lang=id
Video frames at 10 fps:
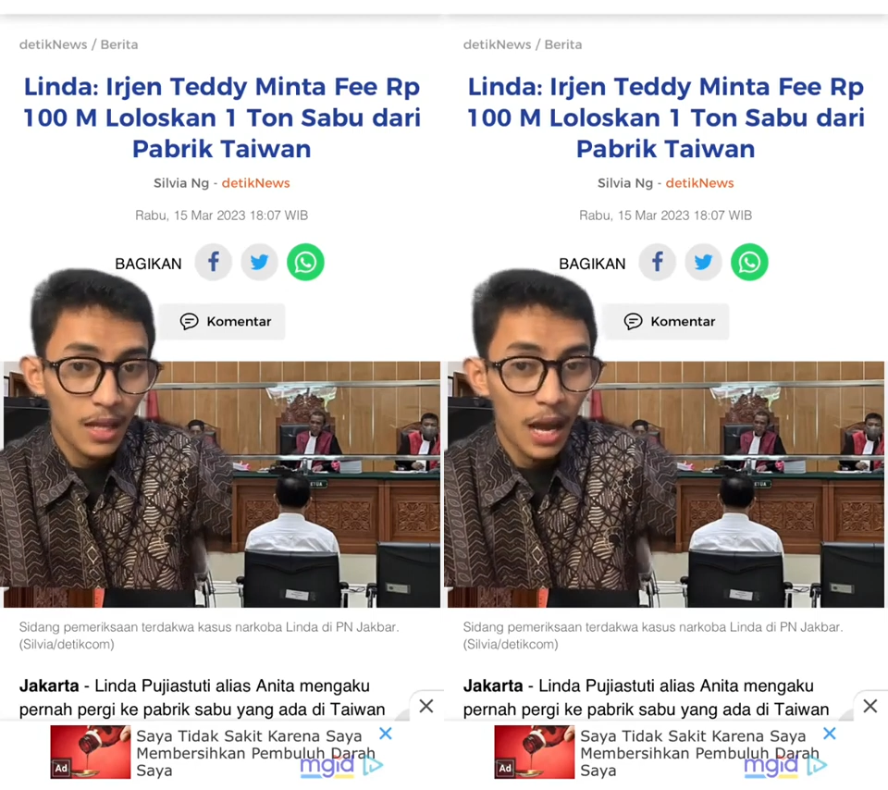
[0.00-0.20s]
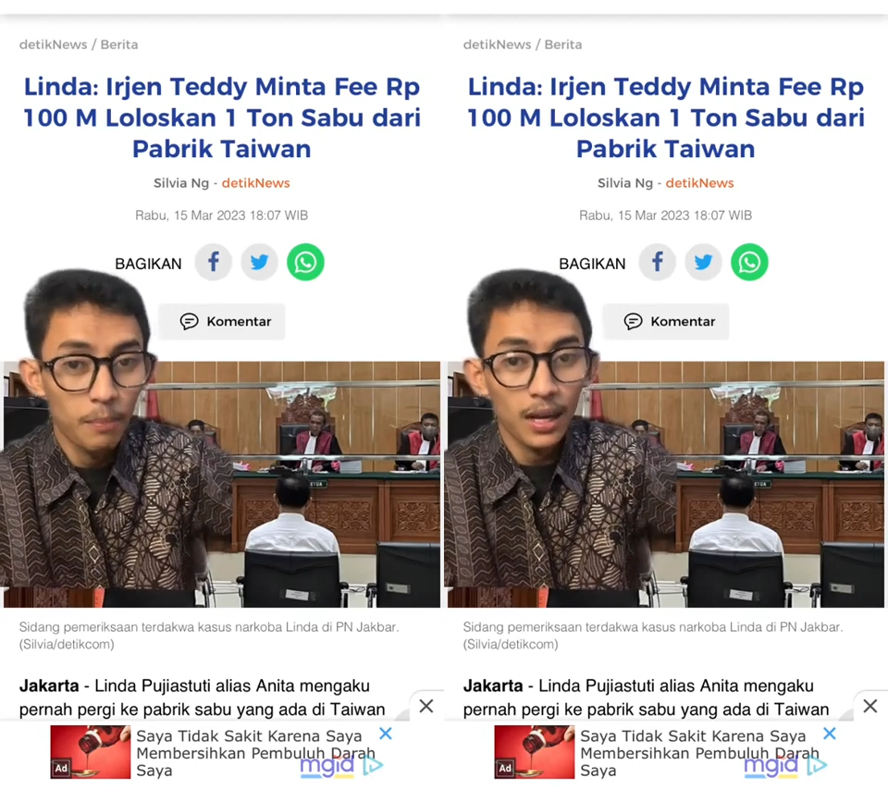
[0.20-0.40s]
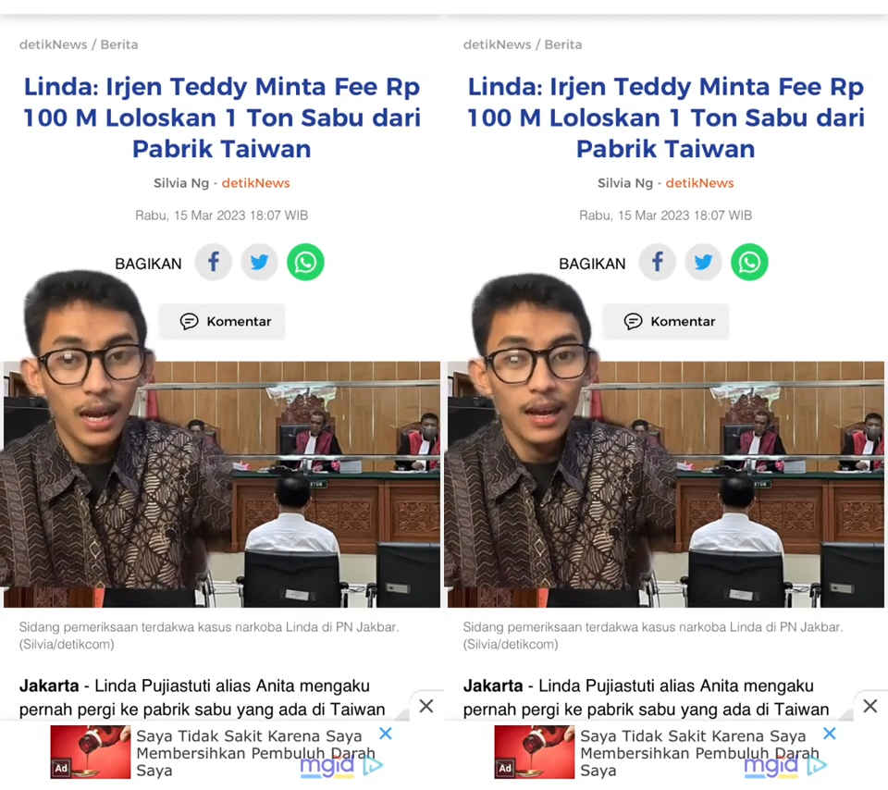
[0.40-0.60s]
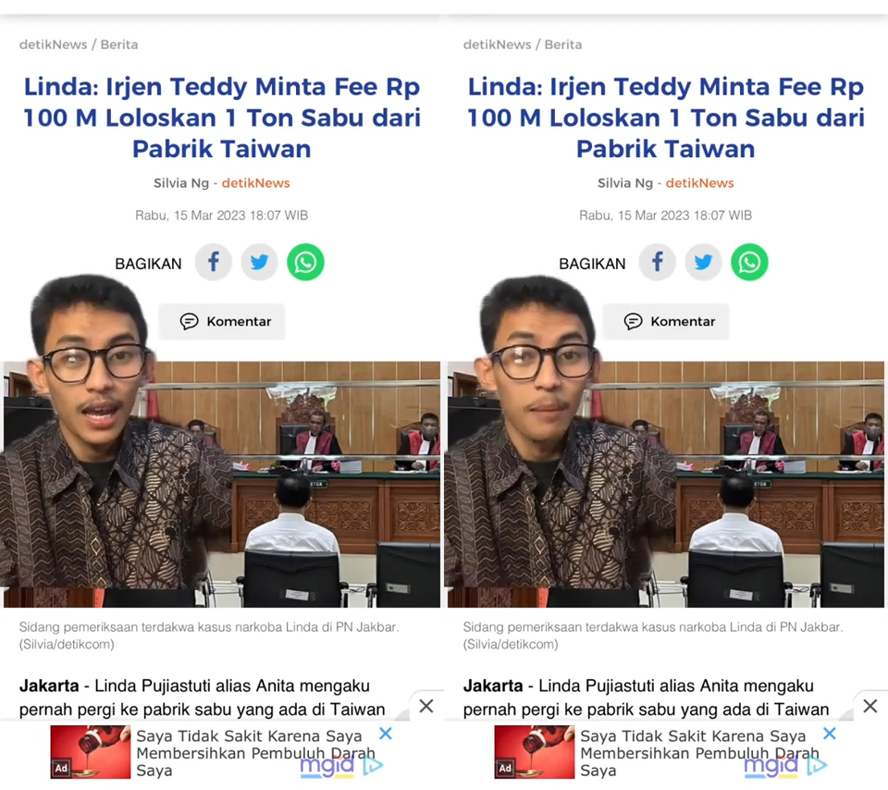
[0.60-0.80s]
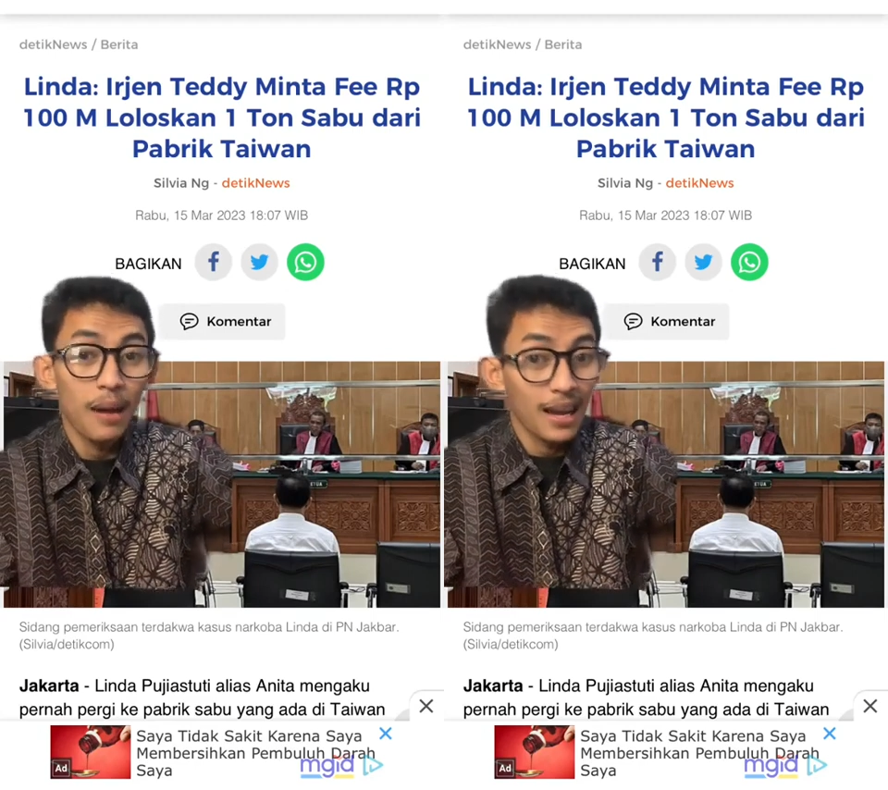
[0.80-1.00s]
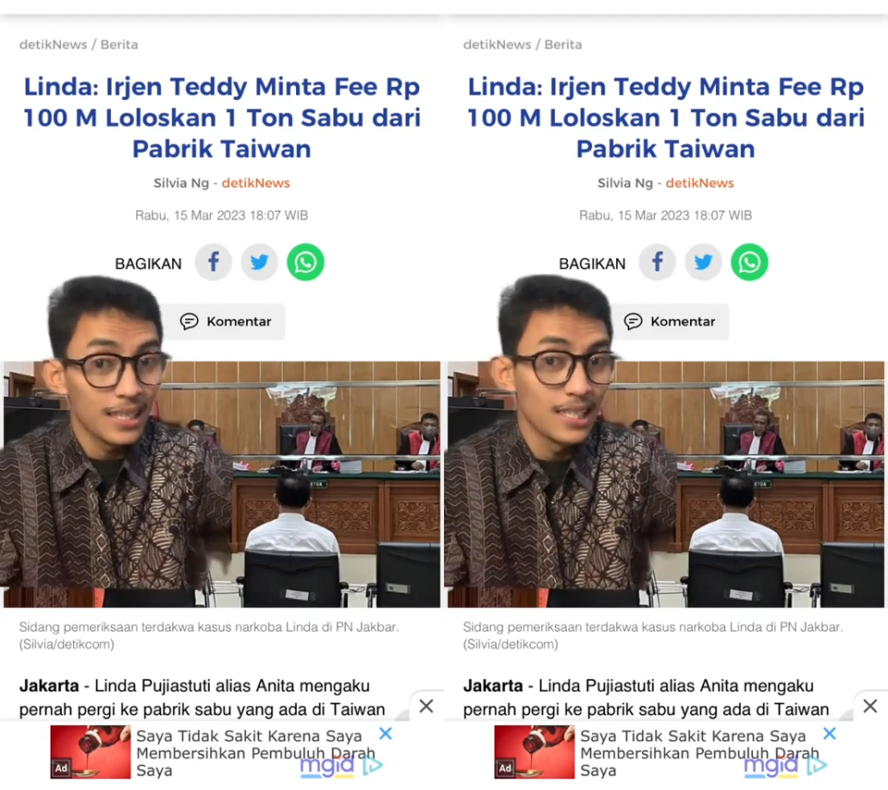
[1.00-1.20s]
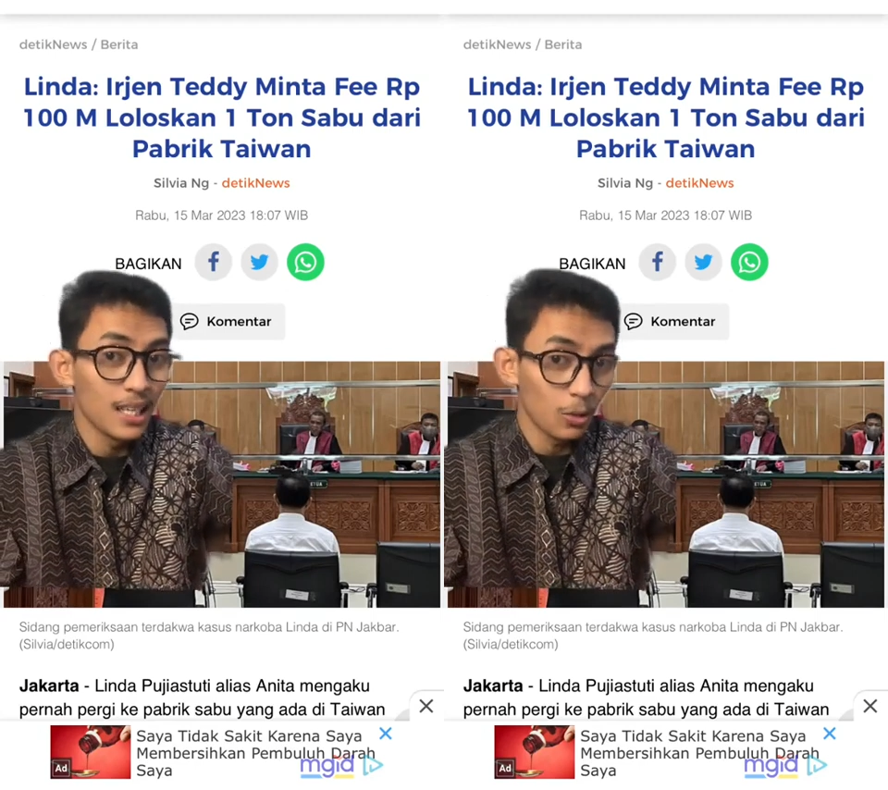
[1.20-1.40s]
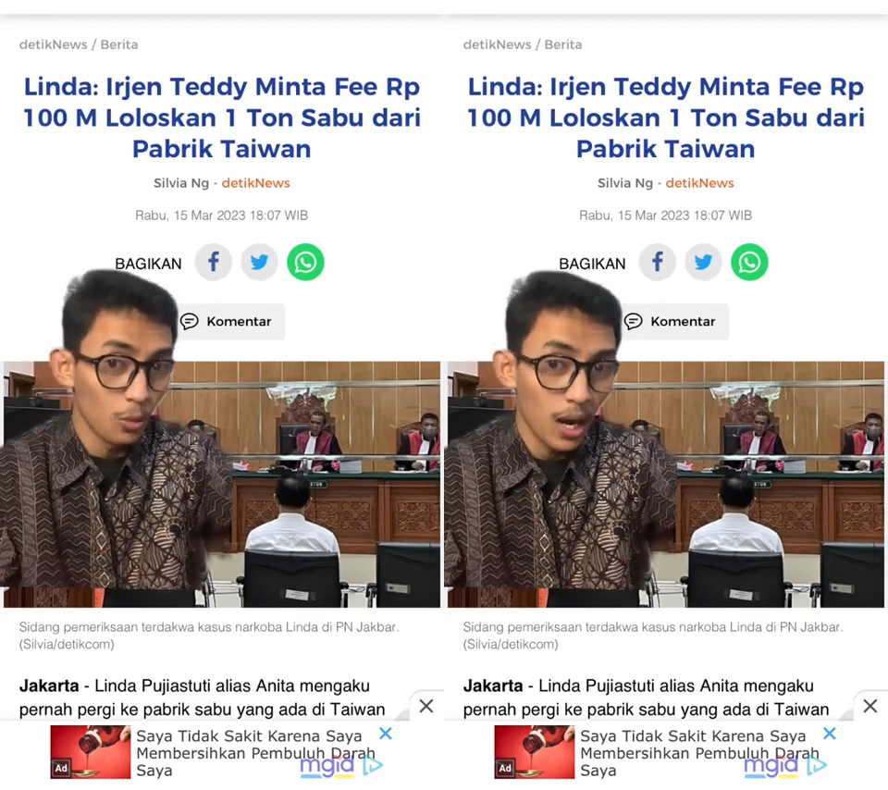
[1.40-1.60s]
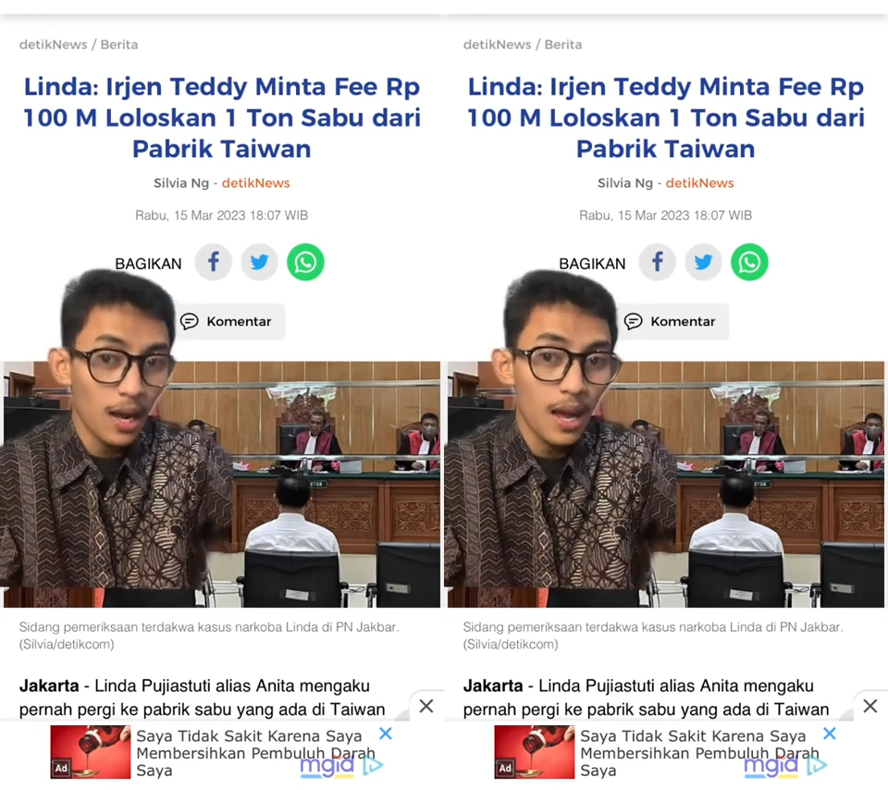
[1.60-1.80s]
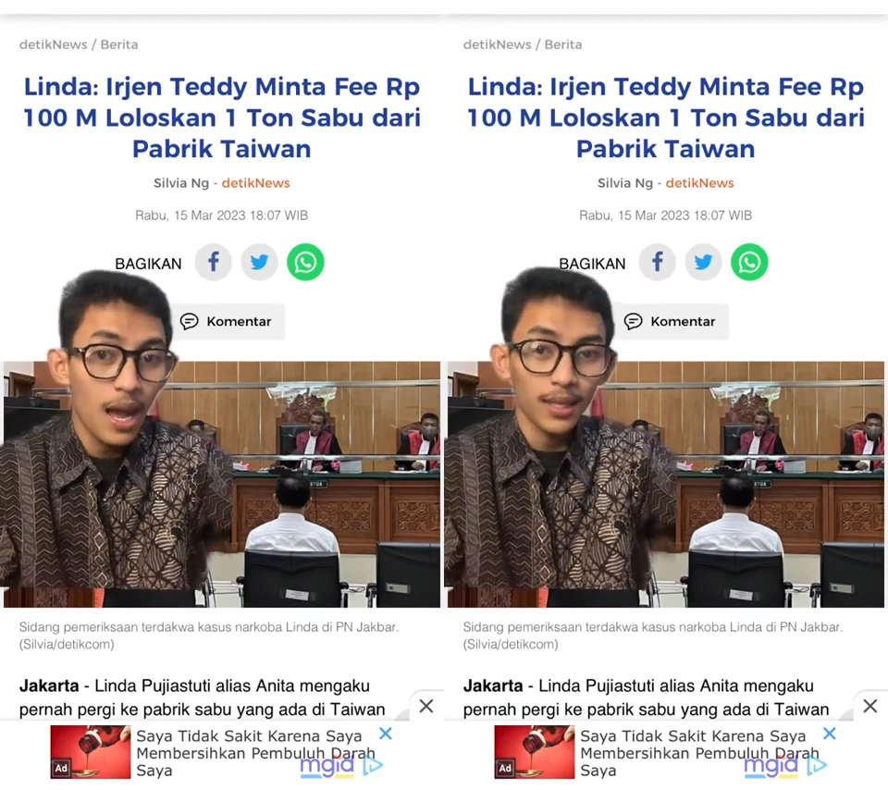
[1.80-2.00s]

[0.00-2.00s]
apakah emang gajinya kurang